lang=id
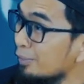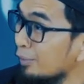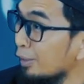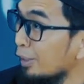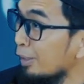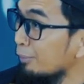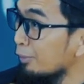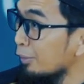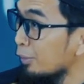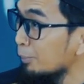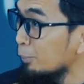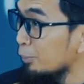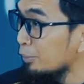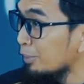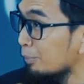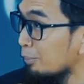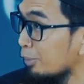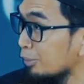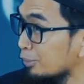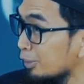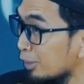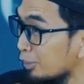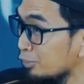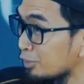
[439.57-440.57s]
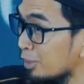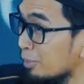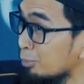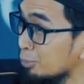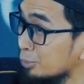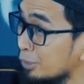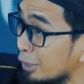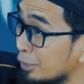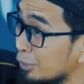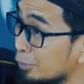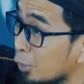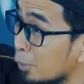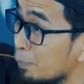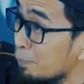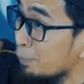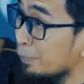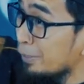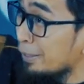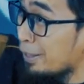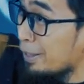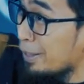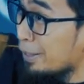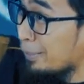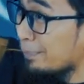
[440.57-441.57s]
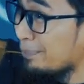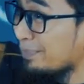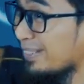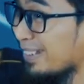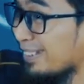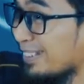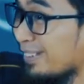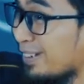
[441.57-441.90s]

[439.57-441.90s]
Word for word: sekarang baru punya motor, sudah muterin komplek.